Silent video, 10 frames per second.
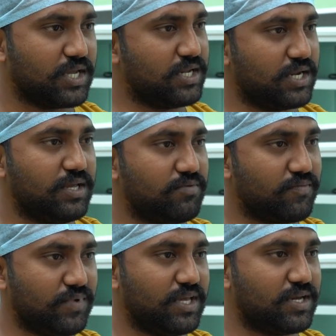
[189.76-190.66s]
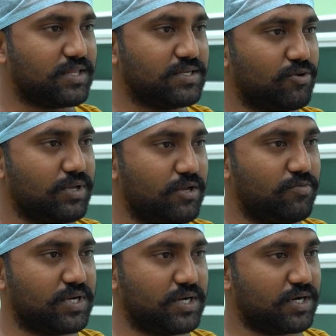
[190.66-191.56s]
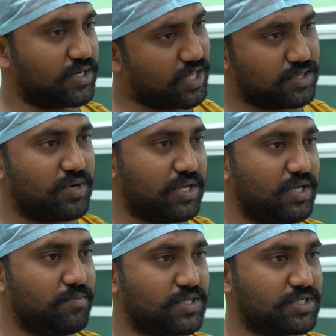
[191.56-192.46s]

இல்லை லிவர் வீங்கிறதுன்னு சொல்லி கேள்விப்பட்டிருக்கேன் அந்த மாதிரி